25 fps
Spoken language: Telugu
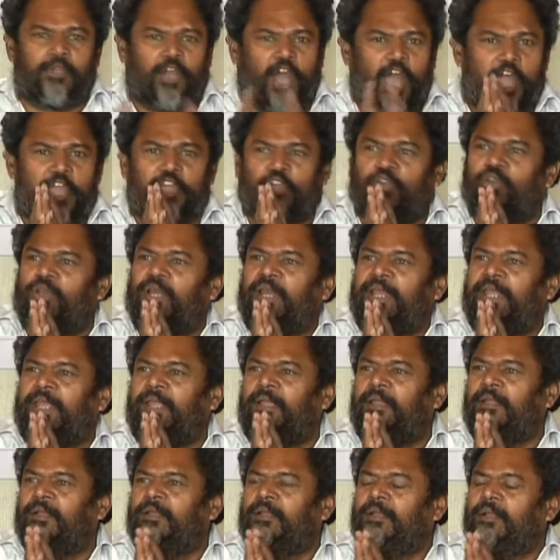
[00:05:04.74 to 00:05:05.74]
నాయకుల్ని
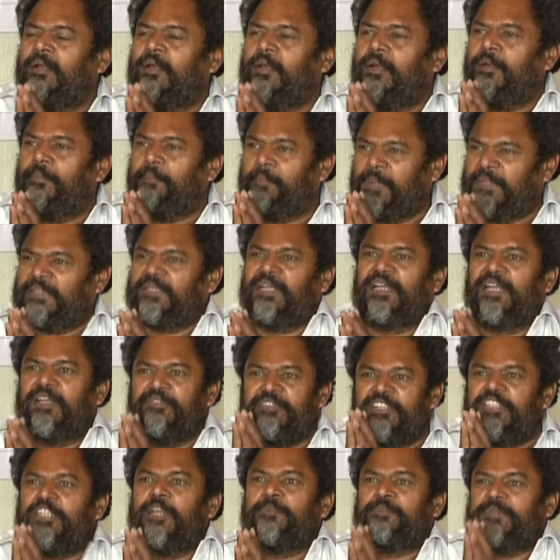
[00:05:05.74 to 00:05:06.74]
ప్రజల్ని
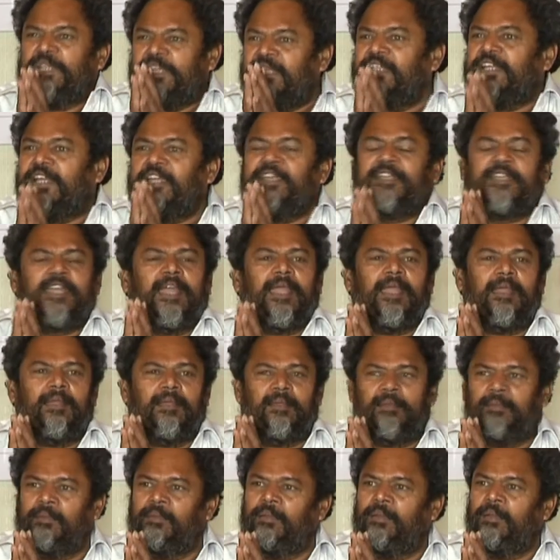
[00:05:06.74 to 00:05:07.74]
విజ్ఞప్తి చేసేది ఏంటంటే
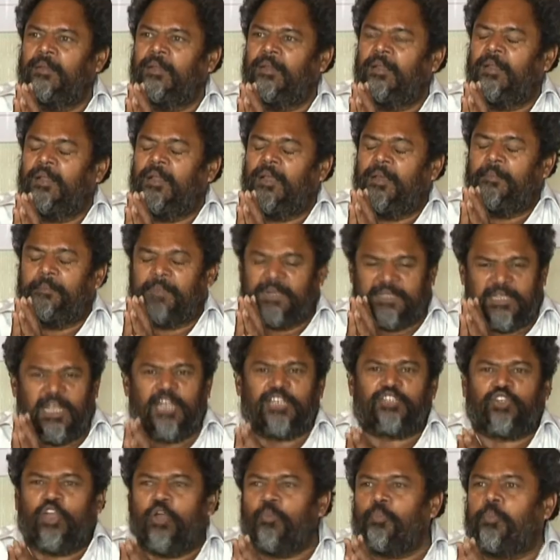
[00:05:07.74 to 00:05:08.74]

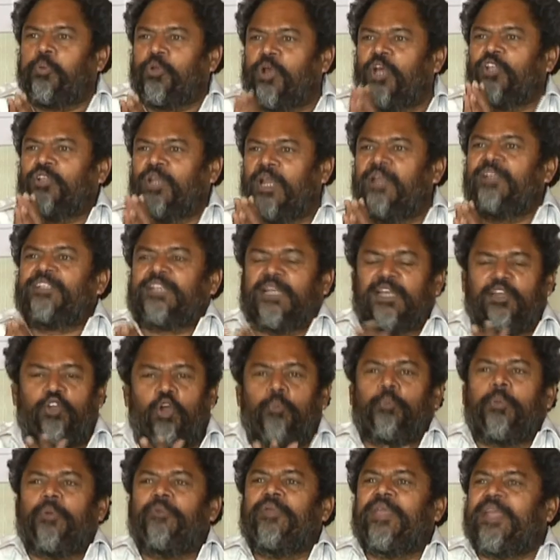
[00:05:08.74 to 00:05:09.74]
ప్రజాస్వామ్య పునాదులు అనేవి చాలా
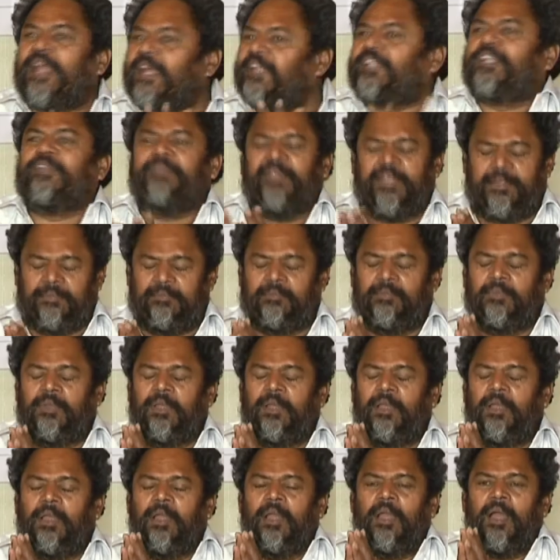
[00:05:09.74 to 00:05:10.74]
గొప్పవి గట్టివి
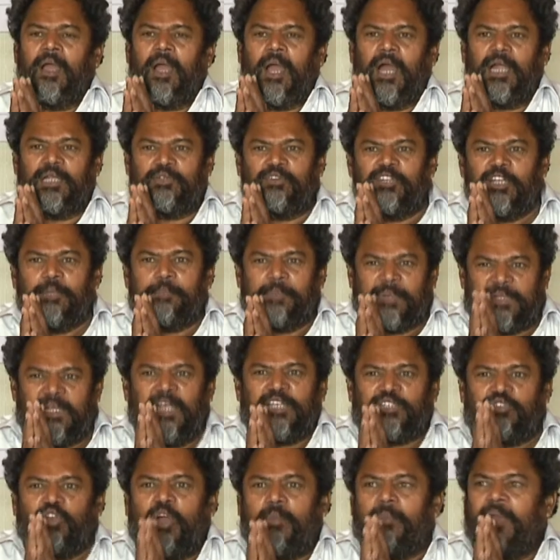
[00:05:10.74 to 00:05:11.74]
అటువంటి
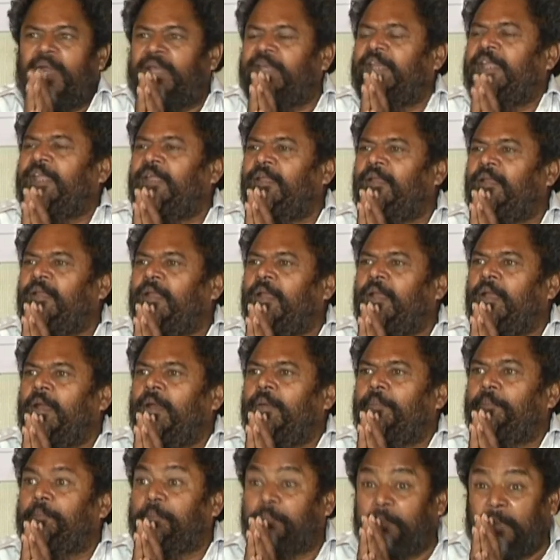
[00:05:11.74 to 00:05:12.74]
ప్రజాస్వామ్యాన్ని
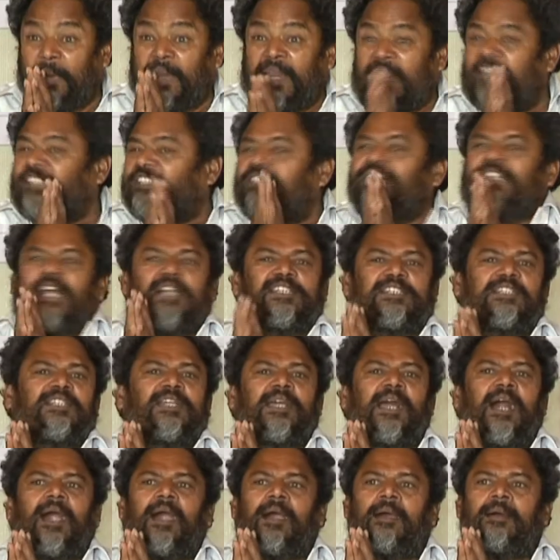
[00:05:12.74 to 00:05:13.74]

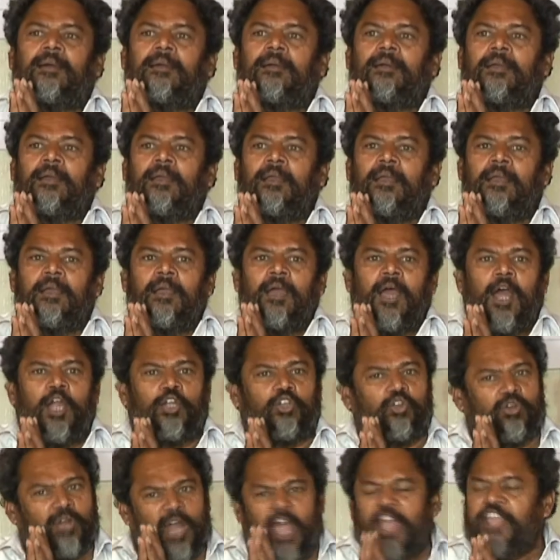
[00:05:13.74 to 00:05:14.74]
పరిరక్షించాల్సిందిగా
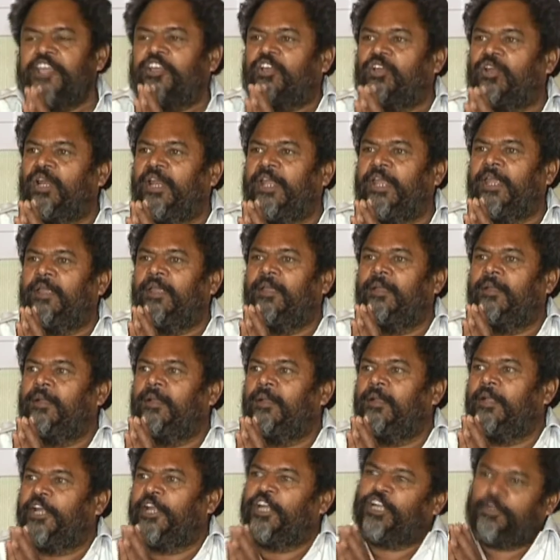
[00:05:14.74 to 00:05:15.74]
అటు నాయకుల్ని
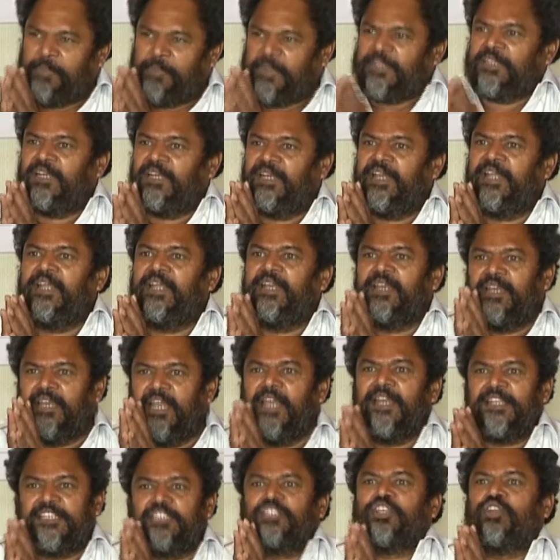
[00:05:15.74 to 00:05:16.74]
ఇటు ప్రజల్ని
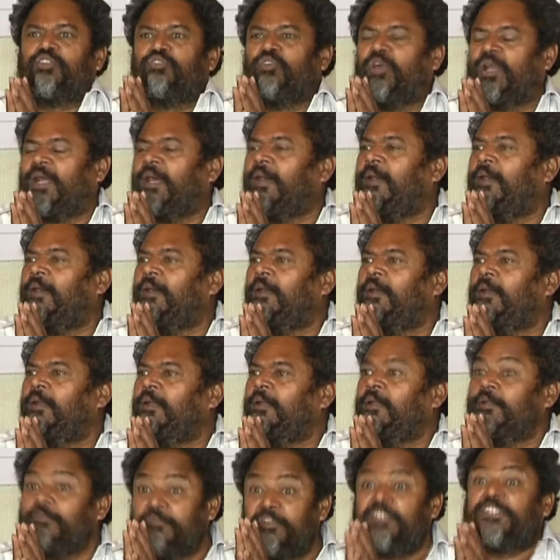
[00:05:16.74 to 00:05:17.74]
నేను ఇష్టం ద్వారా
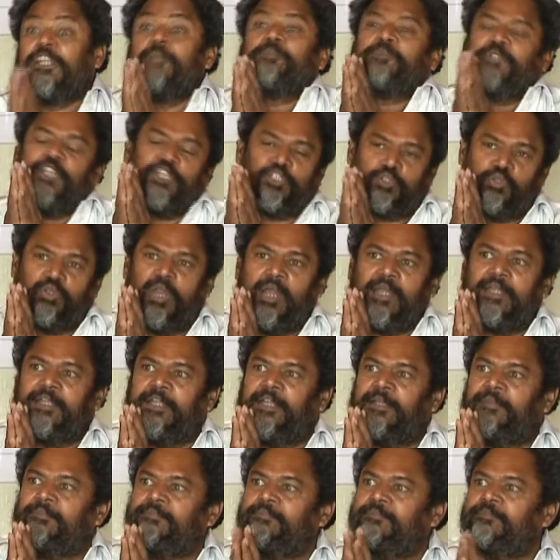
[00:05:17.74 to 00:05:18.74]
విజ్ఞప్తి
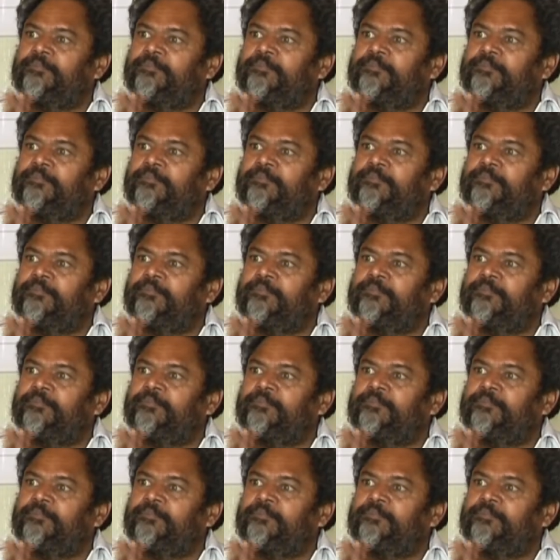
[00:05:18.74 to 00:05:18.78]
చేస్తున్నానండి